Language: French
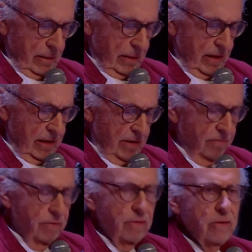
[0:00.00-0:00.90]
un
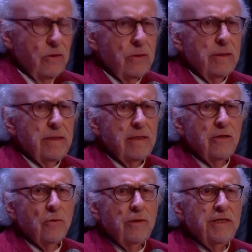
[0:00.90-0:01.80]
livre qui était
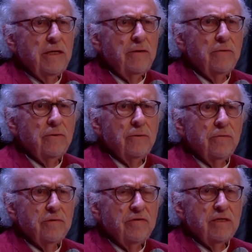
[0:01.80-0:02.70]
relié, euh, vous
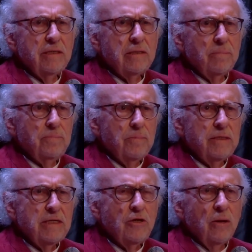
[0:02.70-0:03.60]
savez, les
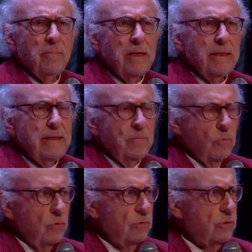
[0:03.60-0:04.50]
éditeurs appellent des
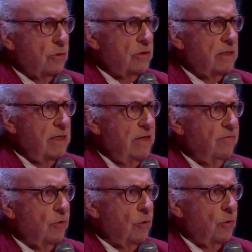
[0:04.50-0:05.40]
monstres ces
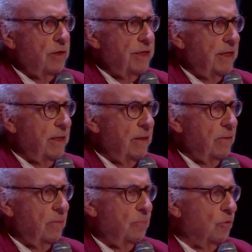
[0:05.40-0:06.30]
livres reliés
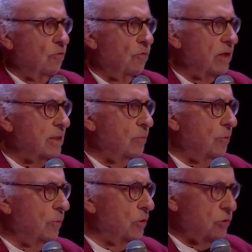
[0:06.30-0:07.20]
euh, pour voir
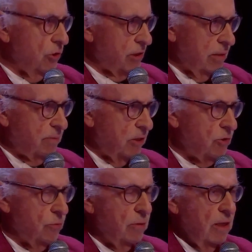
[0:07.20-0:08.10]
simplement, sans
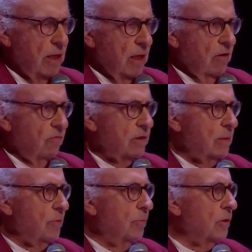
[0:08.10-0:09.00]
impression, voir
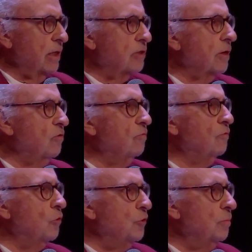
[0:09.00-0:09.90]
simplement quel sera le
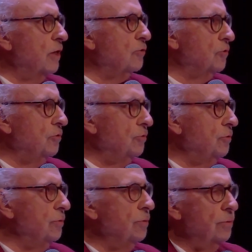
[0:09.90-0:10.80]
volume, la
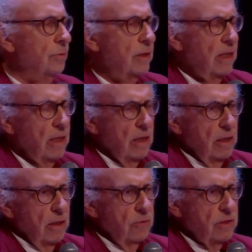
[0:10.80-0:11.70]
tenue.
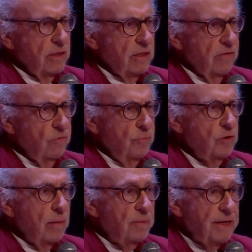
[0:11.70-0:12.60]
Donc c'était un volume de
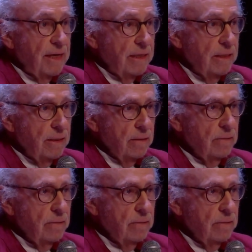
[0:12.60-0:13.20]
la Pléiade,